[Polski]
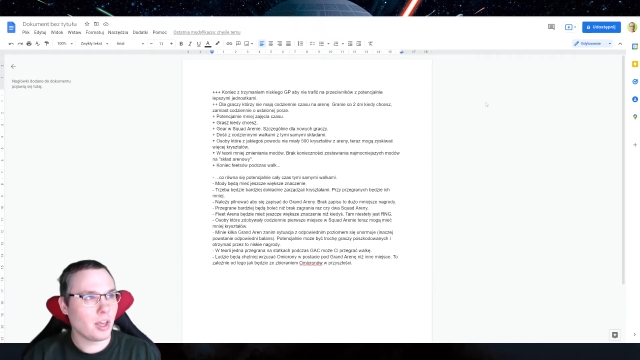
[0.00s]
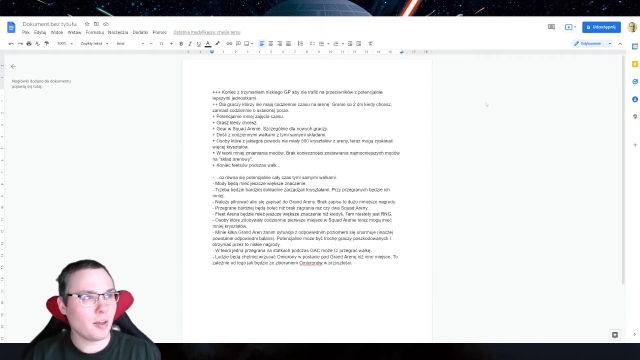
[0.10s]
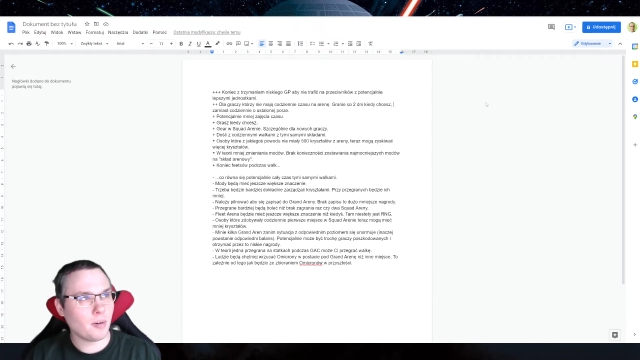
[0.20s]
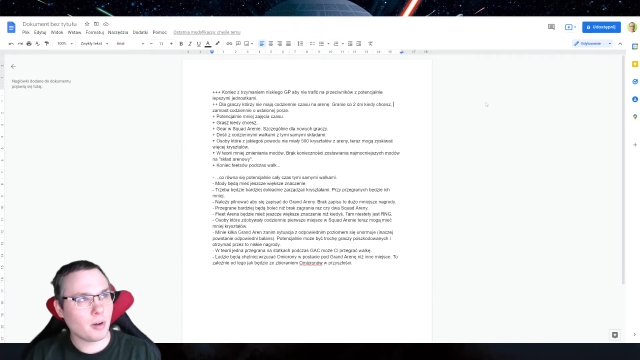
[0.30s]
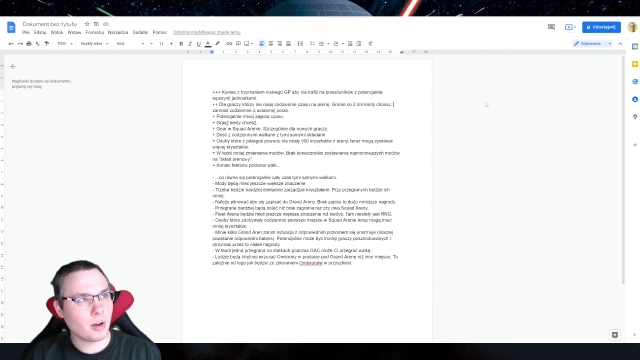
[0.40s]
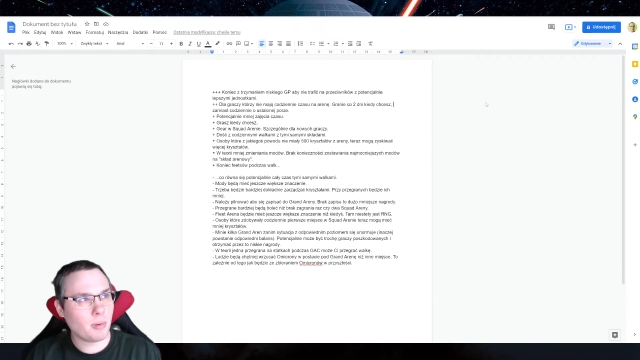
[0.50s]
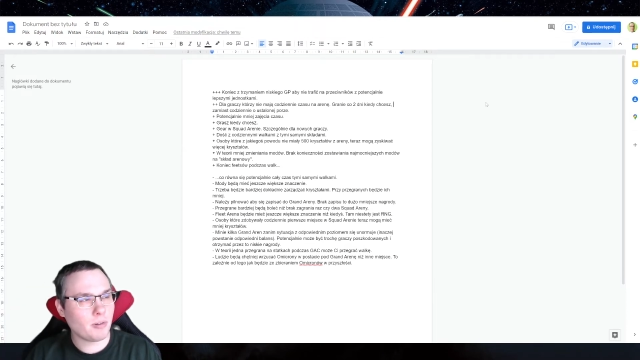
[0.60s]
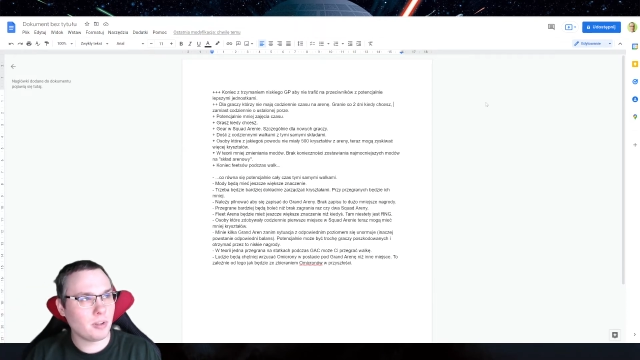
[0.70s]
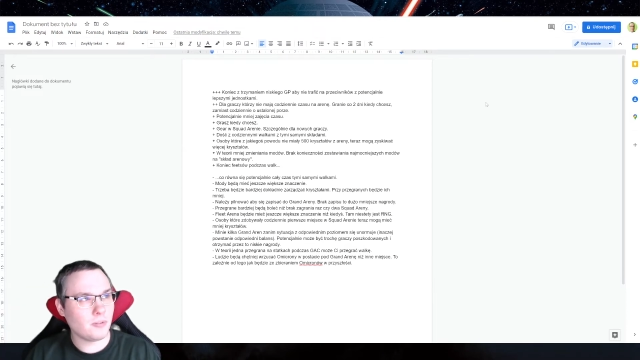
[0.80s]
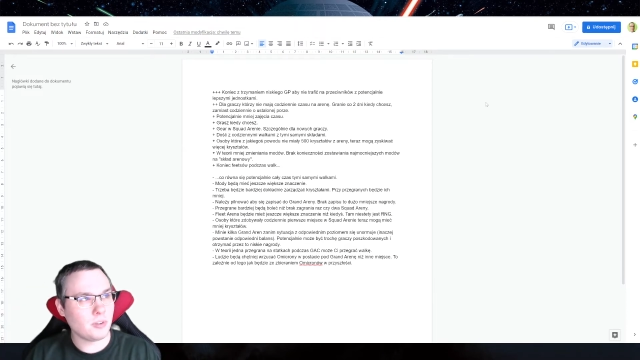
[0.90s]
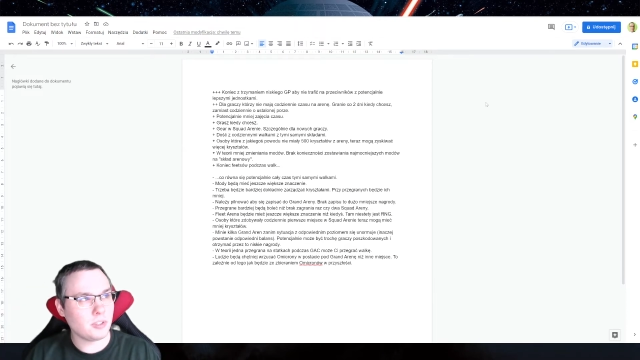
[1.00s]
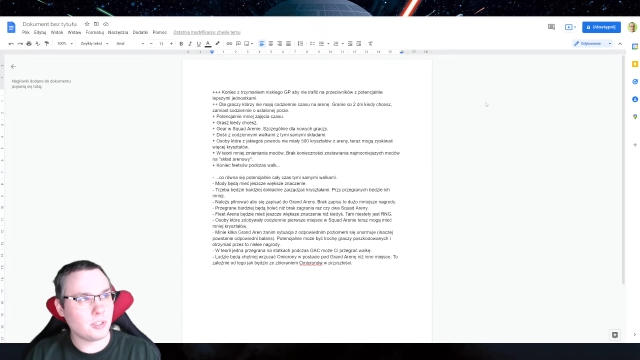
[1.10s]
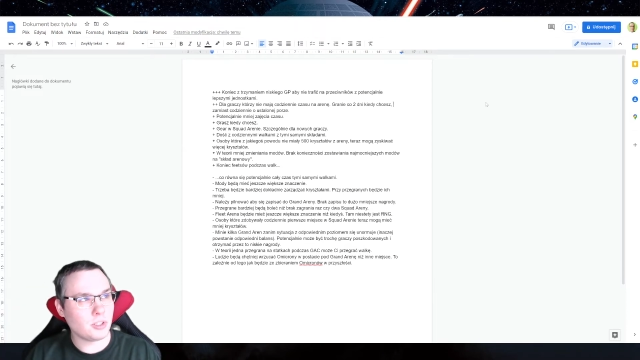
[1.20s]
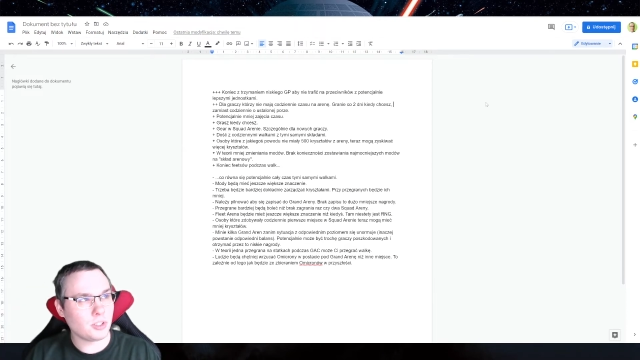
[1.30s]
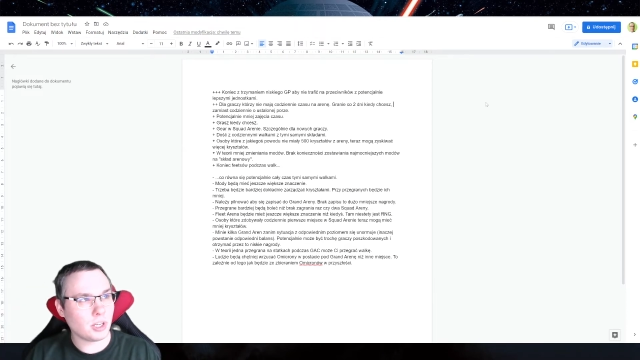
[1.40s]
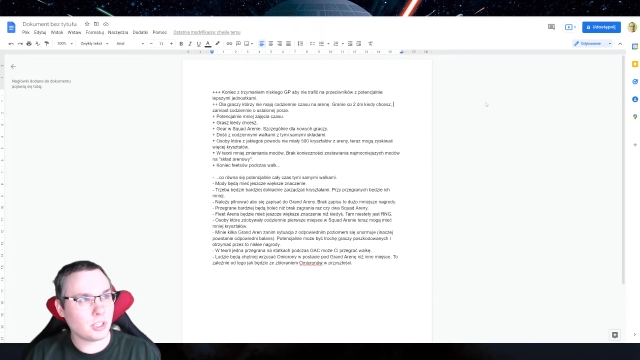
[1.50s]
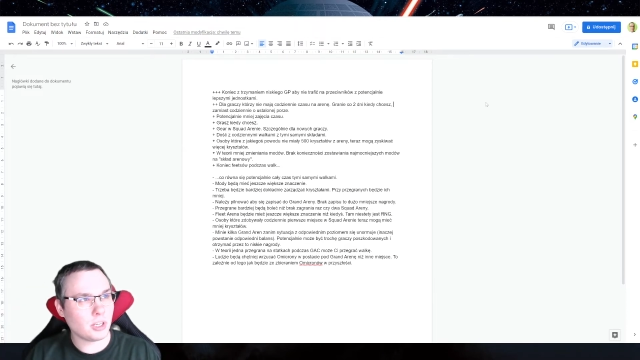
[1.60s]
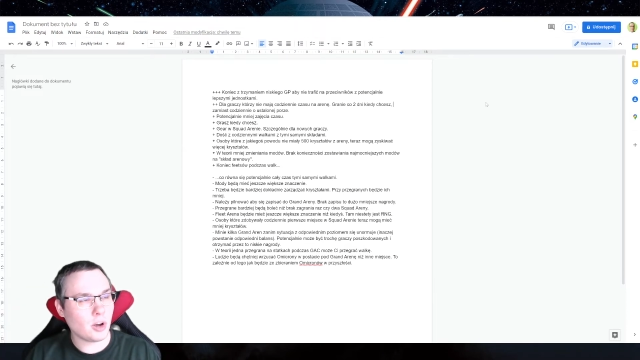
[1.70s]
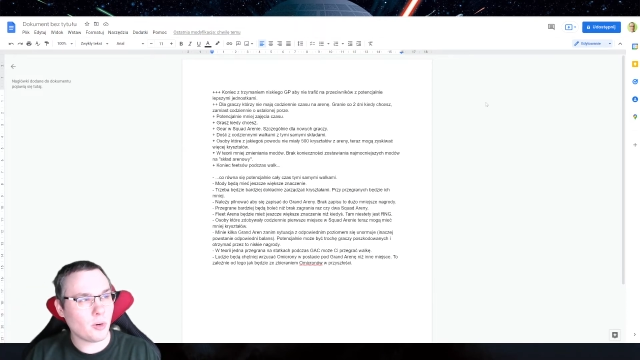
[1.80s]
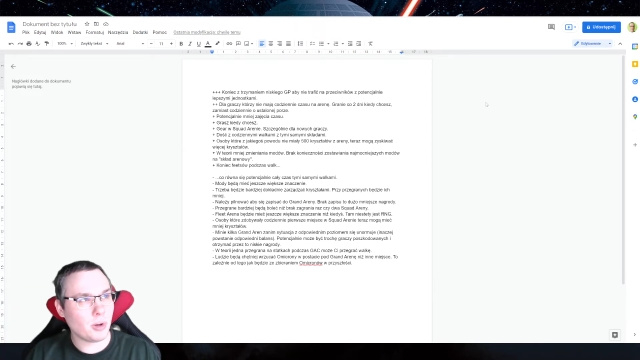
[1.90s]
E, chyba w dywizji
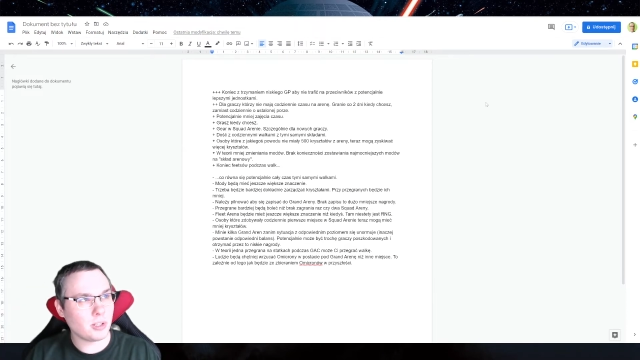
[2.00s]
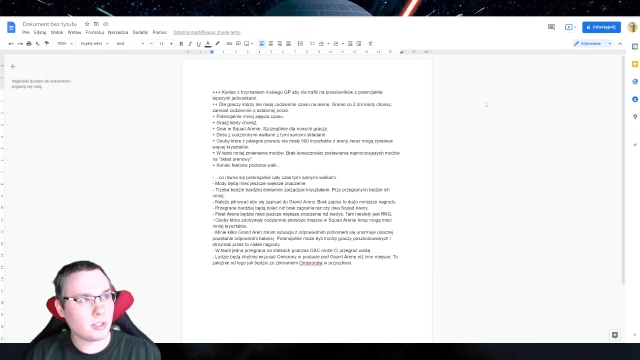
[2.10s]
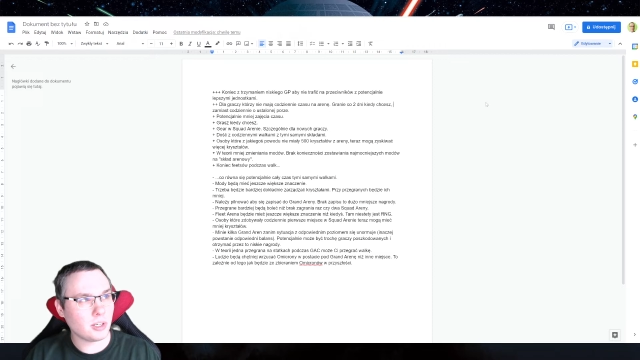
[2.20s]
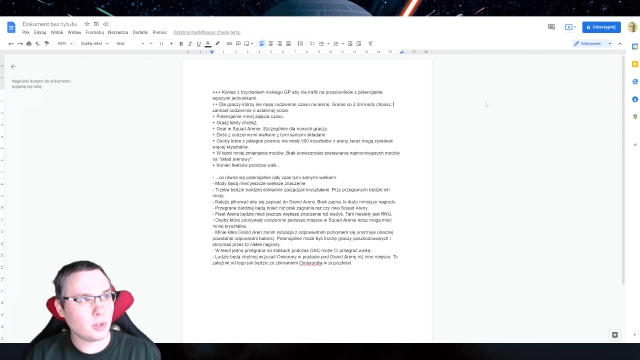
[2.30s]
trzeciej obecnie,